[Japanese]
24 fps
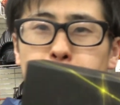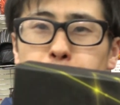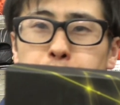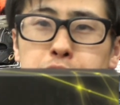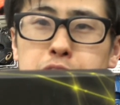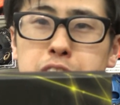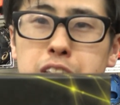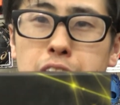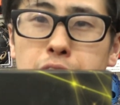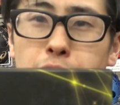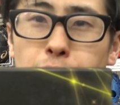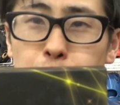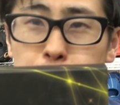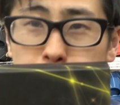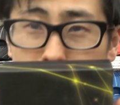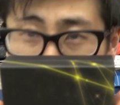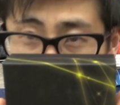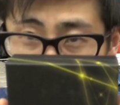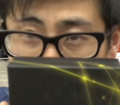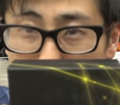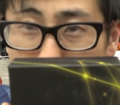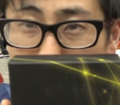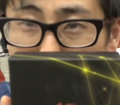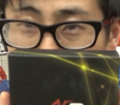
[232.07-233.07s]
こちら欲しい
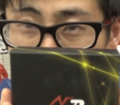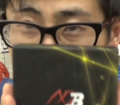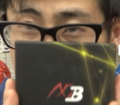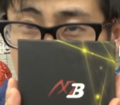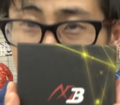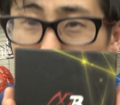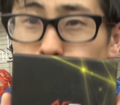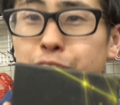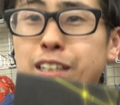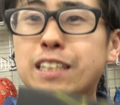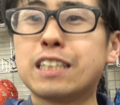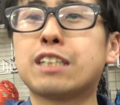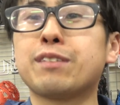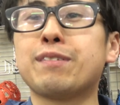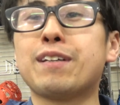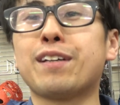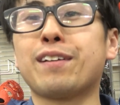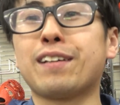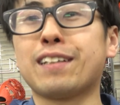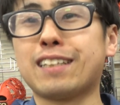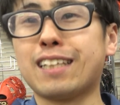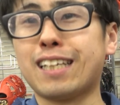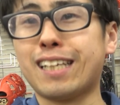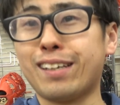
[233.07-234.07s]
方、こちらもいち名
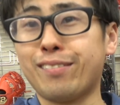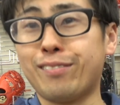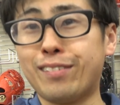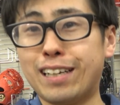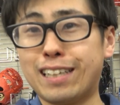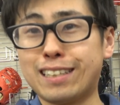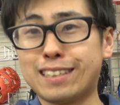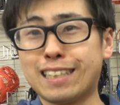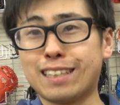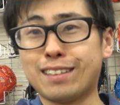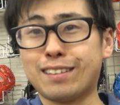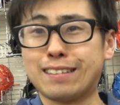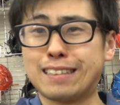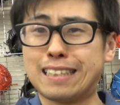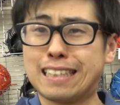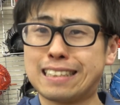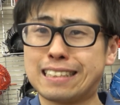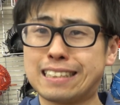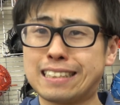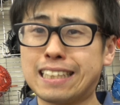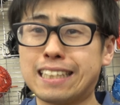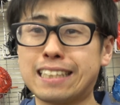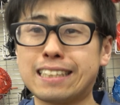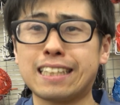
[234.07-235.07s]
の方にプレゼントさ
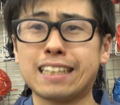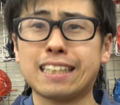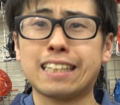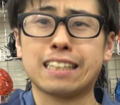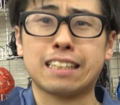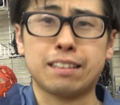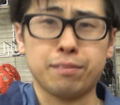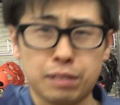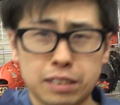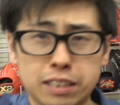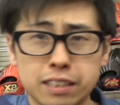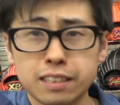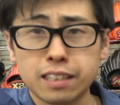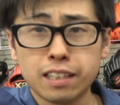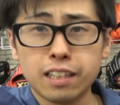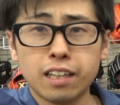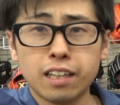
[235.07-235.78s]
せていただきます。